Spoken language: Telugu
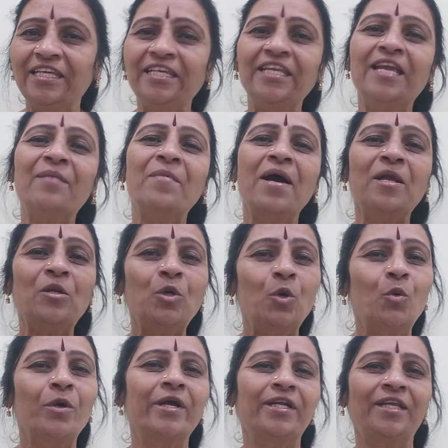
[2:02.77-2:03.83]
ఈ నియమాల్లో
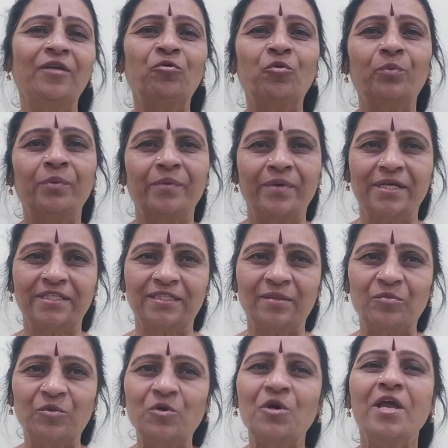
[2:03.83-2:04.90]
ఒకటి
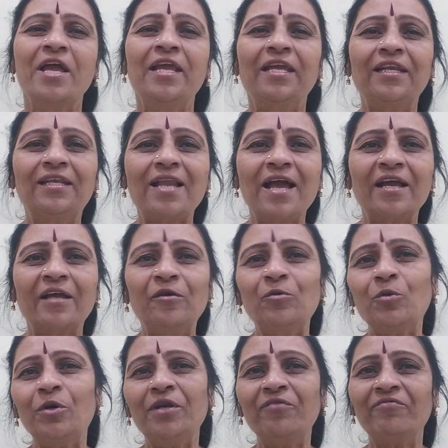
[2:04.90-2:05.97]
ఉపవాసము ఇట్లాగా
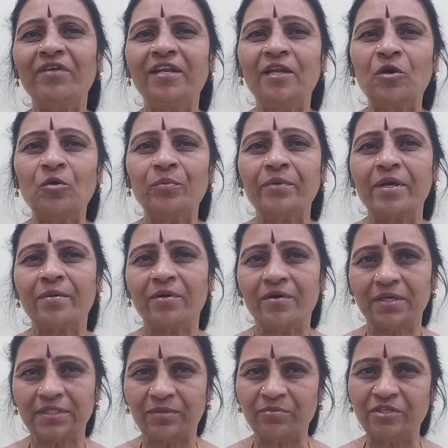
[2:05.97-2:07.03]
అనుకోవడం వలన
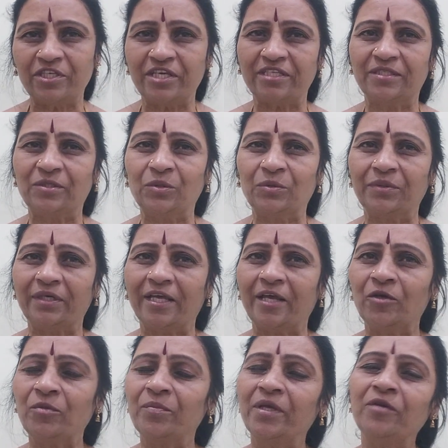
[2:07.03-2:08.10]
ఉపవాసము చేస్తూ
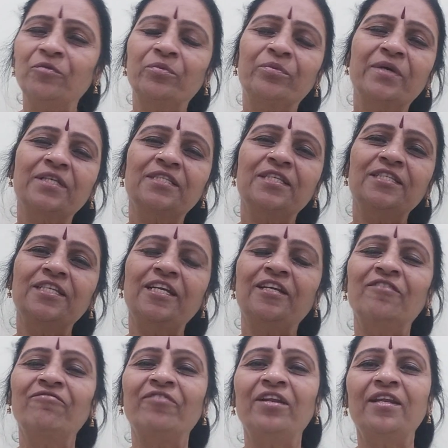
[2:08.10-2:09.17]
ఉంటారు మరి ఉపవాసం
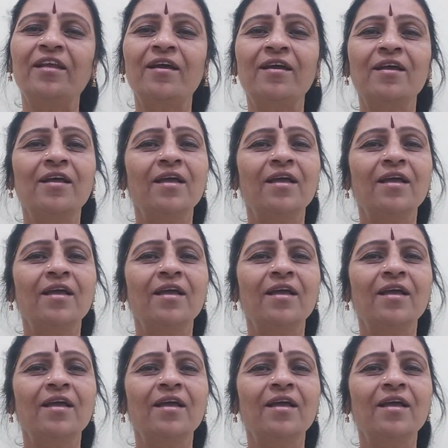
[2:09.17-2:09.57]
చేయడం వలన